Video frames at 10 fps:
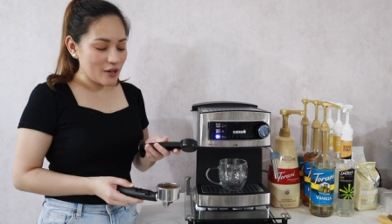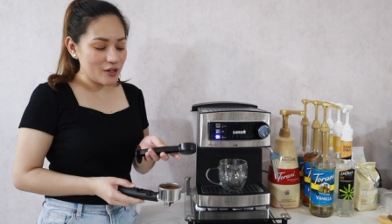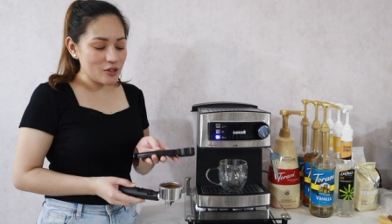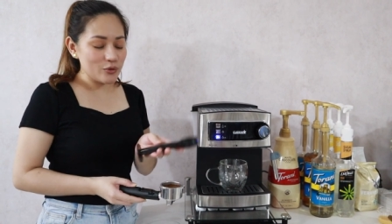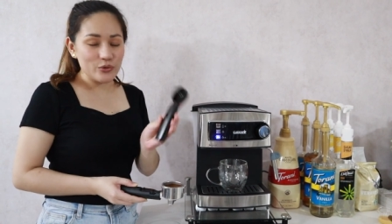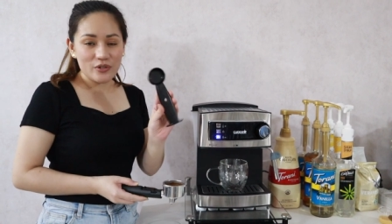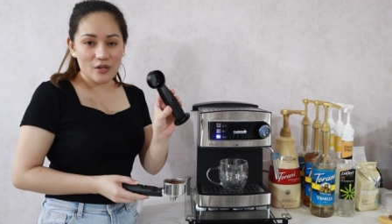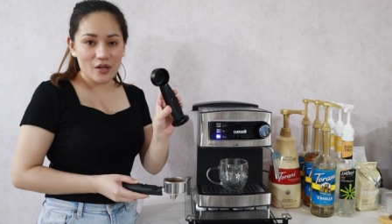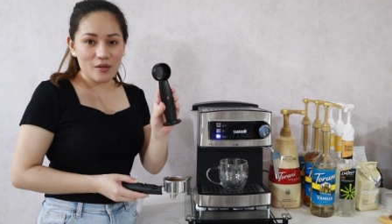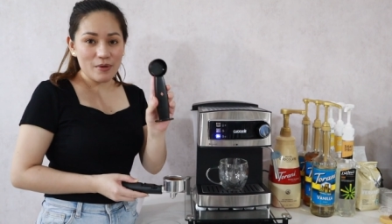I
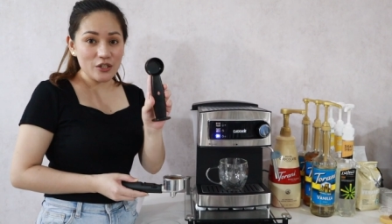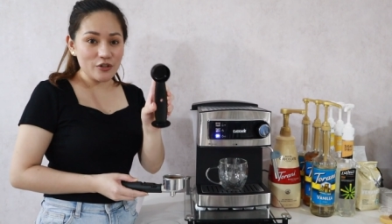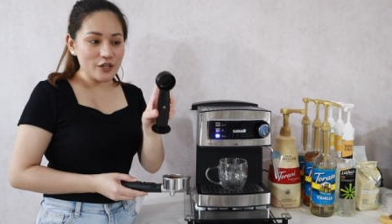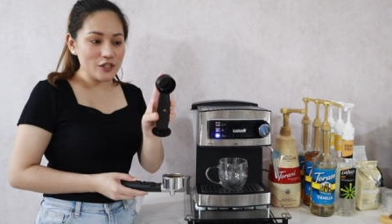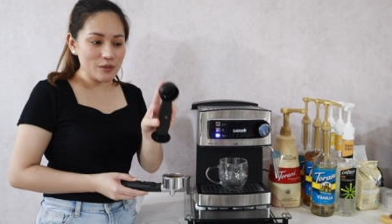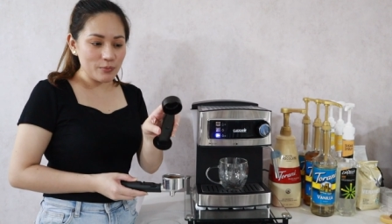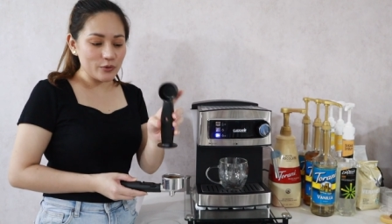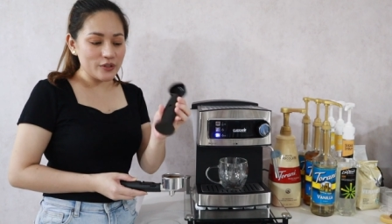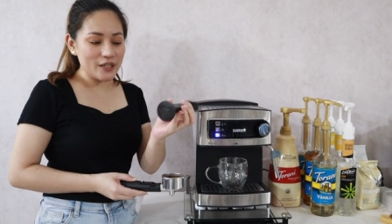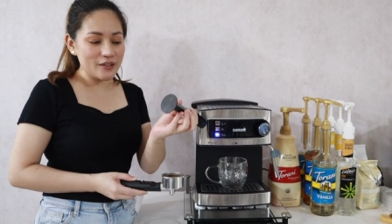use a measuring
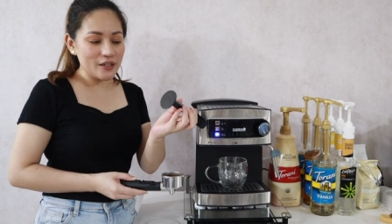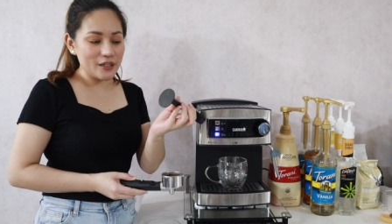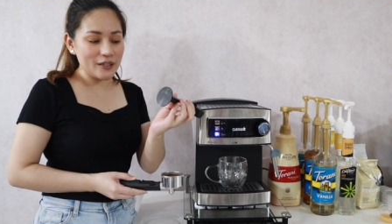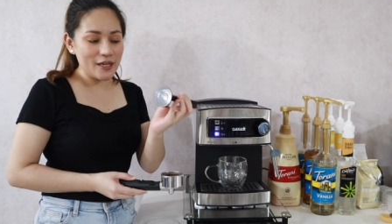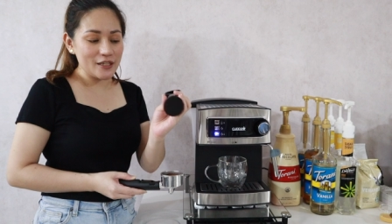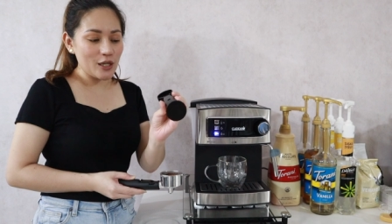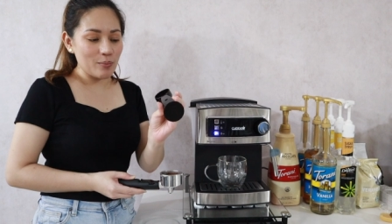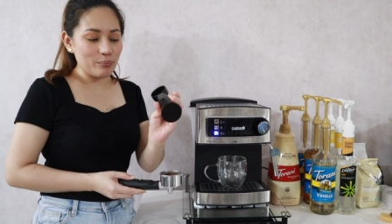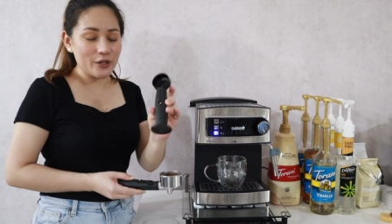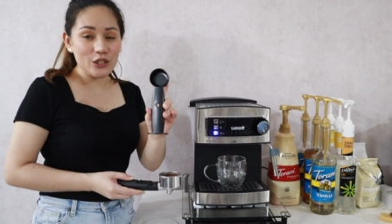spoon and then a
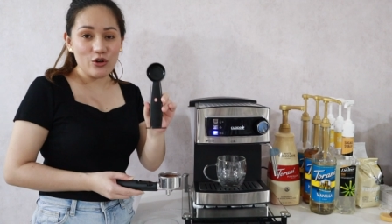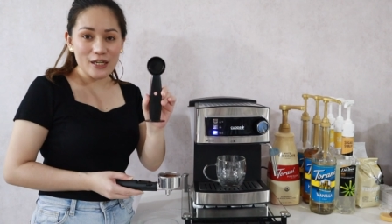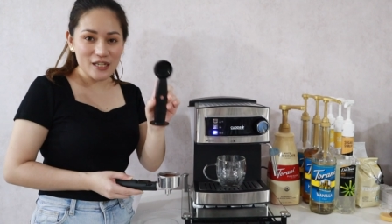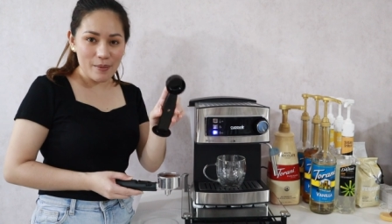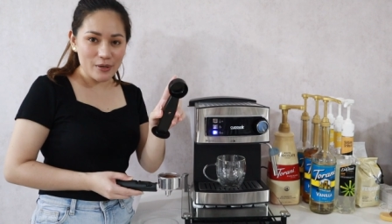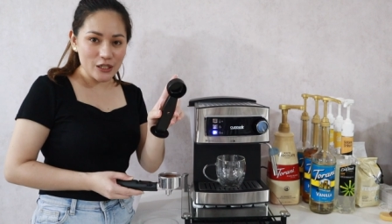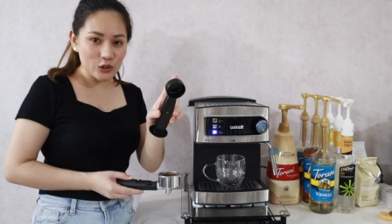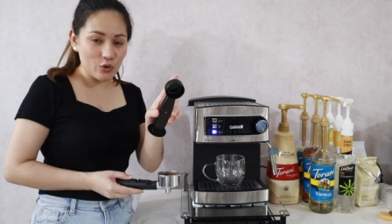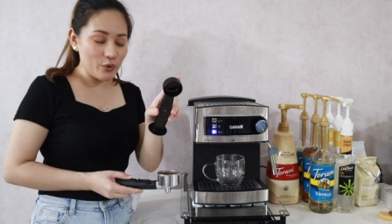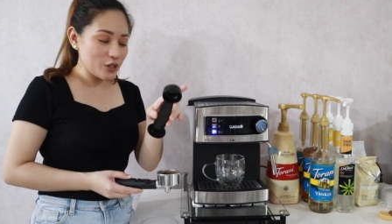tamper. Ito kasama na
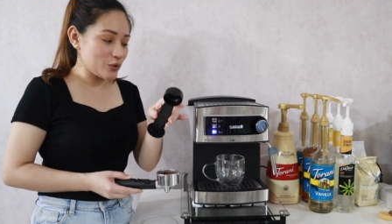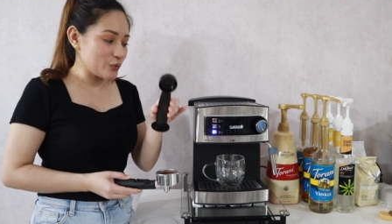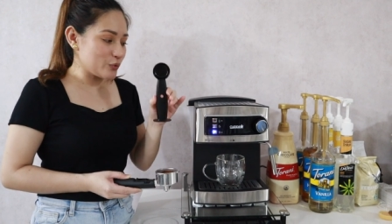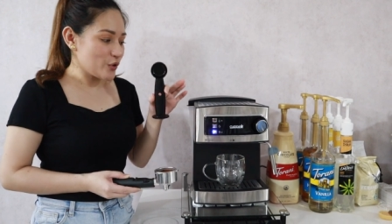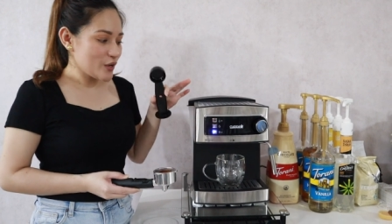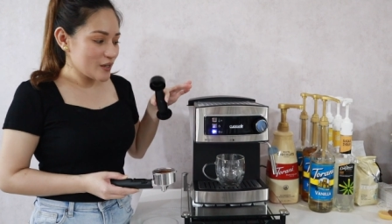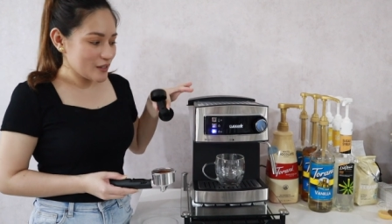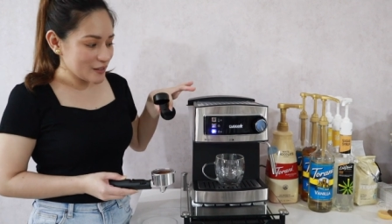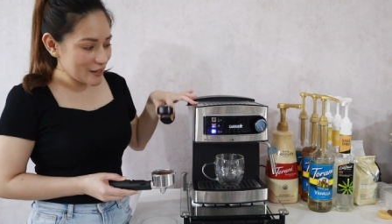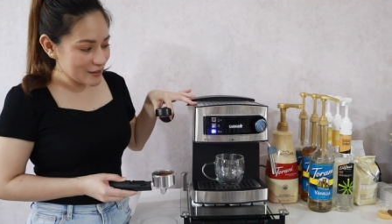to when you
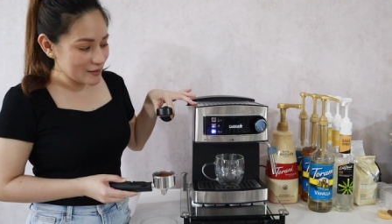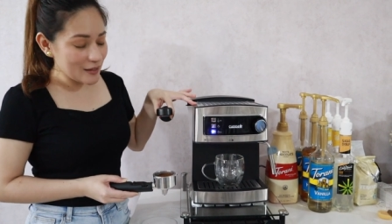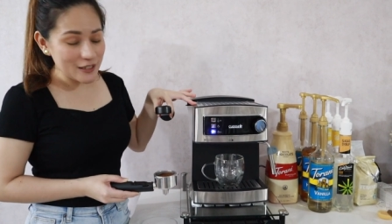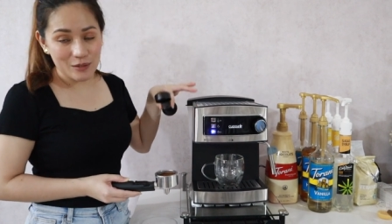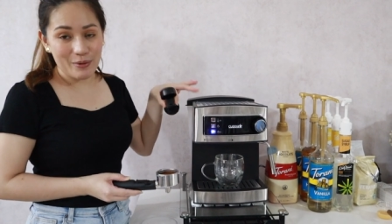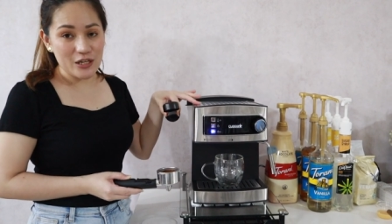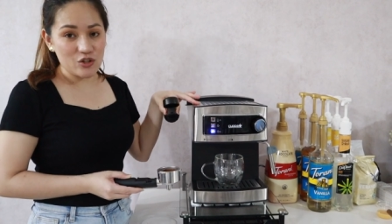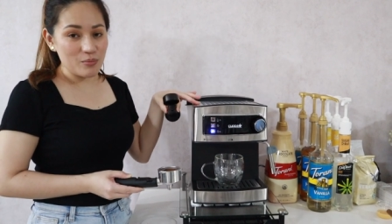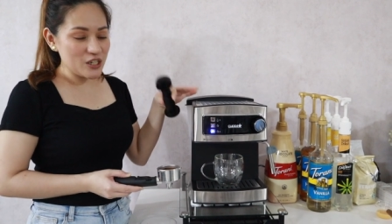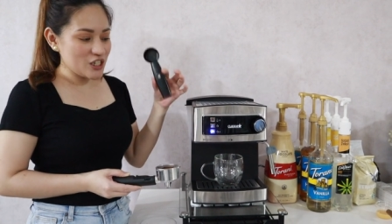get the
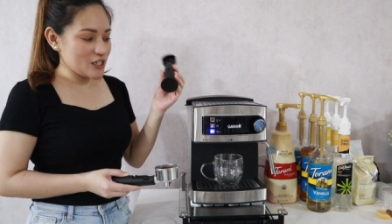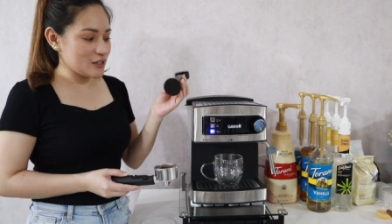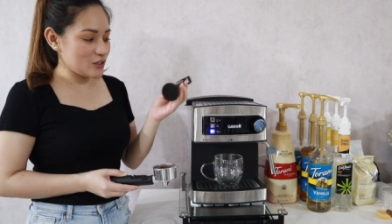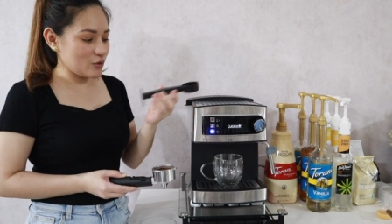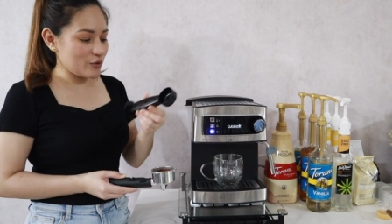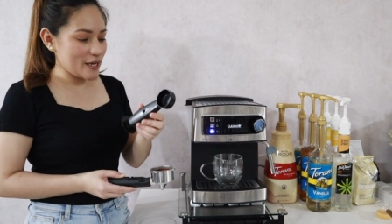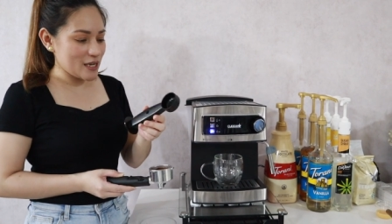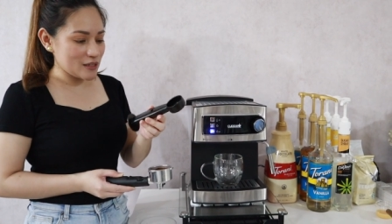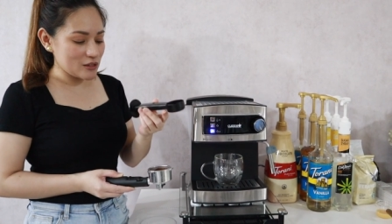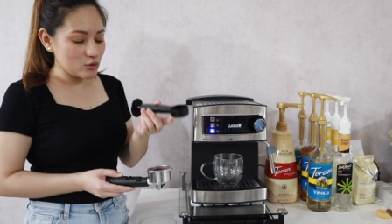espresso machine. So, ayan.